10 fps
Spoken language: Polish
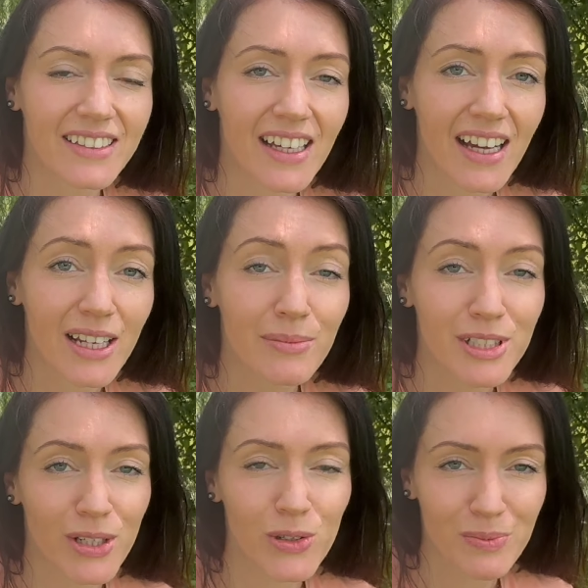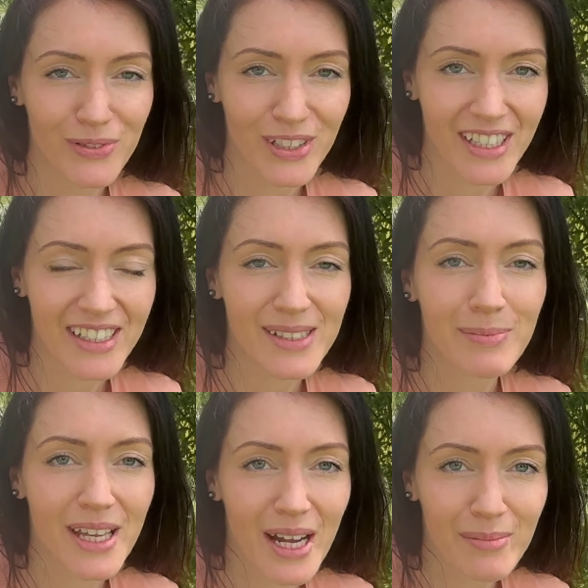ale my się już powoli
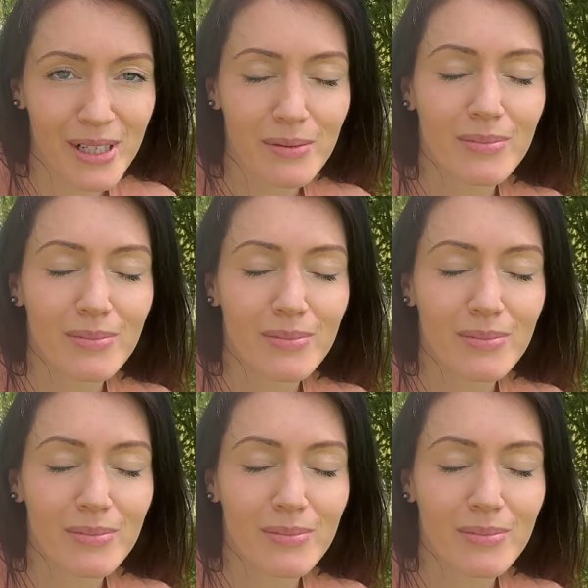zbieramy.